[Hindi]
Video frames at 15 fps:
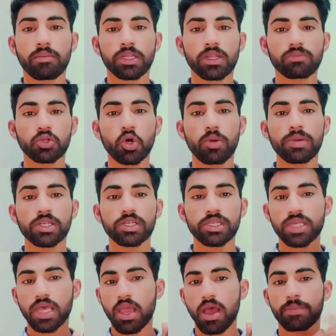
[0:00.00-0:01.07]
मतलब जो भी
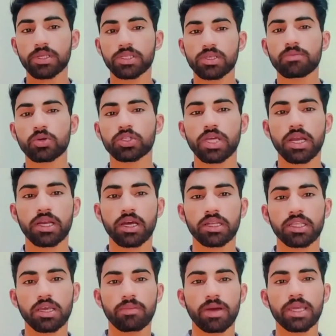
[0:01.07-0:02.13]
चीज़ आई आपने सबको सेंड
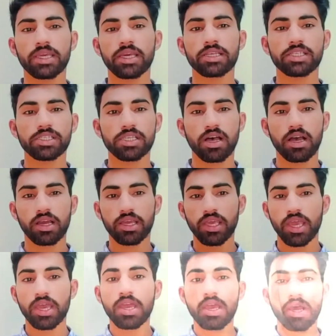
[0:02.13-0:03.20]
कर दी कि भाई ये चीज़ आ गई
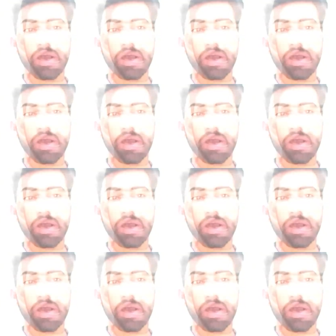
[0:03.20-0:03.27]
है